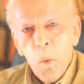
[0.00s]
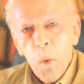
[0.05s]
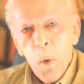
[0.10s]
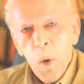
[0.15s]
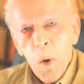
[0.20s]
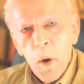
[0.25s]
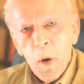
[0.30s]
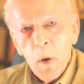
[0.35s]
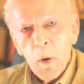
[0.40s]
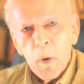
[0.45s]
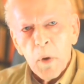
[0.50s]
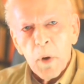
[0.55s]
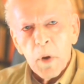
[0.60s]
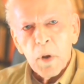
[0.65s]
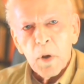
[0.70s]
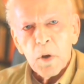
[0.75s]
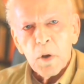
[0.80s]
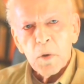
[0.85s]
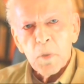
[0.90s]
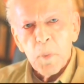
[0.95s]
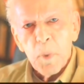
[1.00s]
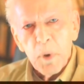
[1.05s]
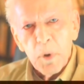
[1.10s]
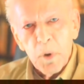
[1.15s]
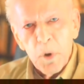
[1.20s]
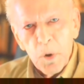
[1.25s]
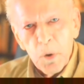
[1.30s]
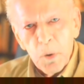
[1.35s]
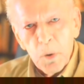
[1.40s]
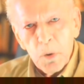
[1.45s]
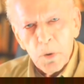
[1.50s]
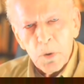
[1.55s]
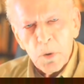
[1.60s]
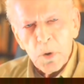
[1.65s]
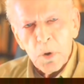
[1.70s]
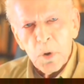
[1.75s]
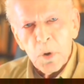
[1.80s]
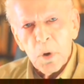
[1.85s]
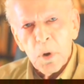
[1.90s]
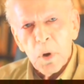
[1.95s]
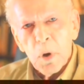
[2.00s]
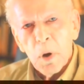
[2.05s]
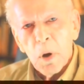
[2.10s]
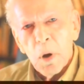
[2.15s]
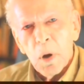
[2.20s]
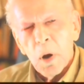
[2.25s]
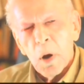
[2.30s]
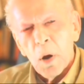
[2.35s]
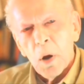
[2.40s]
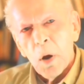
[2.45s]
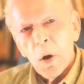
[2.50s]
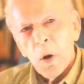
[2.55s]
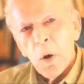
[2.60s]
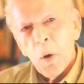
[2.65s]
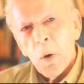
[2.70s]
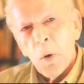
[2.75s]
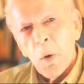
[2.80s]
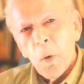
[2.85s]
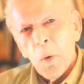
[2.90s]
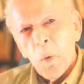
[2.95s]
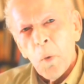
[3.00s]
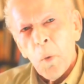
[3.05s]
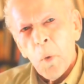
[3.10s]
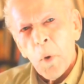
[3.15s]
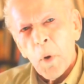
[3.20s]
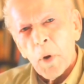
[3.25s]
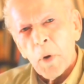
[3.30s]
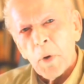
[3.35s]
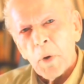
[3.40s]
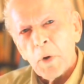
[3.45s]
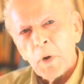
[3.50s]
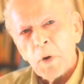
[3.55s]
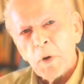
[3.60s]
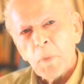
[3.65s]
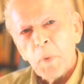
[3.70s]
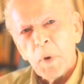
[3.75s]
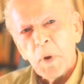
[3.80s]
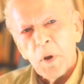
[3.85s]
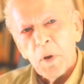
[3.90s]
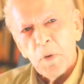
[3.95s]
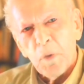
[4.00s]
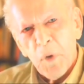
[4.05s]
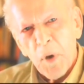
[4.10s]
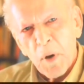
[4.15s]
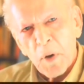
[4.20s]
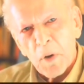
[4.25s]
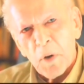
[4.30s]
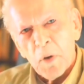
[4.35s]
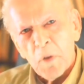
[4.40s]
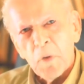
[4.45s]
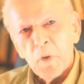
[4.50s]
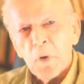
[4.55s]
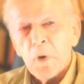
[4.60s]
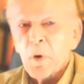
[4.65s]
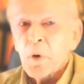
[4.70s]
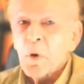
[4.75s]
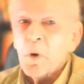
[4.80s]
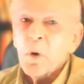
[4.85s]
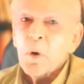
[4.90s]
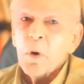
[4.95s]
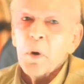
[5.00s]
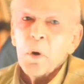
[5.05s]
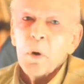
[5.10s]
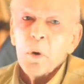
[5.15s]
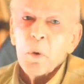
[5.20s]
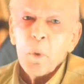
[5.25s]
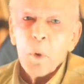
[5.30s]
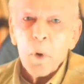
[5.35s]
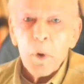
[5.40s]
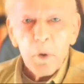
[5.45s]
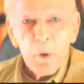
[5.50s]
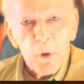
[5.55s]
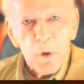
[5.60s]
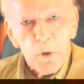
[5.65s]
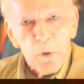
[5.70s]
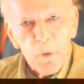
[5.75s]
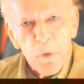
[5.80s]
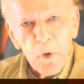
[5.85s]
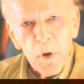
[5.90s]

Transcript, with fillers: Well, it has been used, where it has been effective, where it has